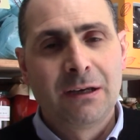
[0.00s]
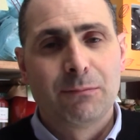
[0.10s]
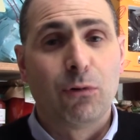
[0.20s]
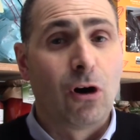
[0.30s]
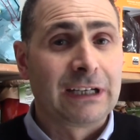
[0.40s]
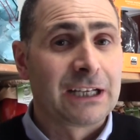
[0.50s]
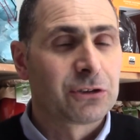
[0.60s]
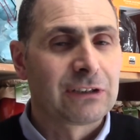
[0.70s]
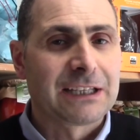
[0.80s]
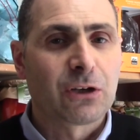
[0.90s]
buona
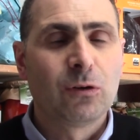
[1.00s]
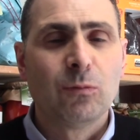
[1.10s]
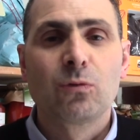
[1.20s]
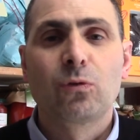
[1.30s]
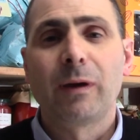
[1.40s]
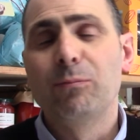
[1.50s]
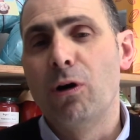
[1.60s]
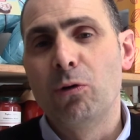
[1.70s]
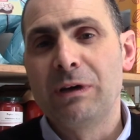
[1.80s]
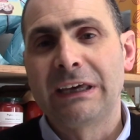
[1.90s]
giornata comunque,
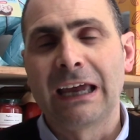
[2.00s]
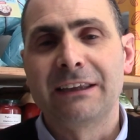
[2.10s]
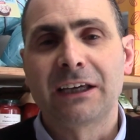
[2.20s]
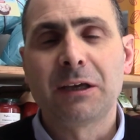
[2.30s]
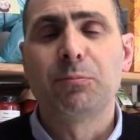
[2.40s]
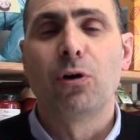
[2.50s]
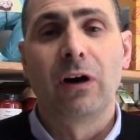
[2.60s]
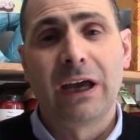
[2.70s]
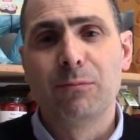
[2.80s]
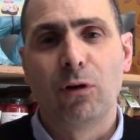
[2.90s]
buon weekend a chi
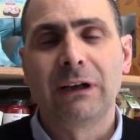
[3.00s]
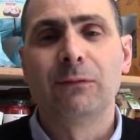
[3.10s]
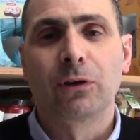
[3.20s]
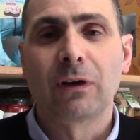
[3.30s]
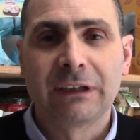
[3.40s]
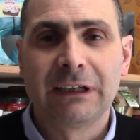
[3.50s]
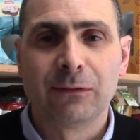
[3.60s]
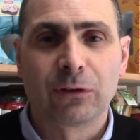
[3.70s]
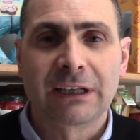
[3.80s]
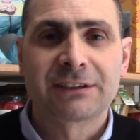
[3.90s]
può e buon lavoro a chi
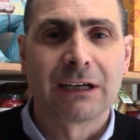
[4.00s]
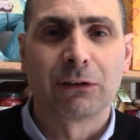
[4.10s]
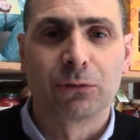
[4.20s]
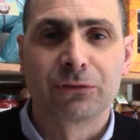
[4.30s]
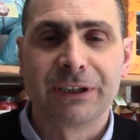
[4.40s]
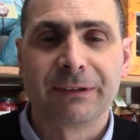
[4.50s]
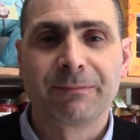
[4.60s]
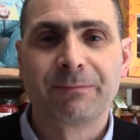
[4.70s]
lavora. Ciao a tutti!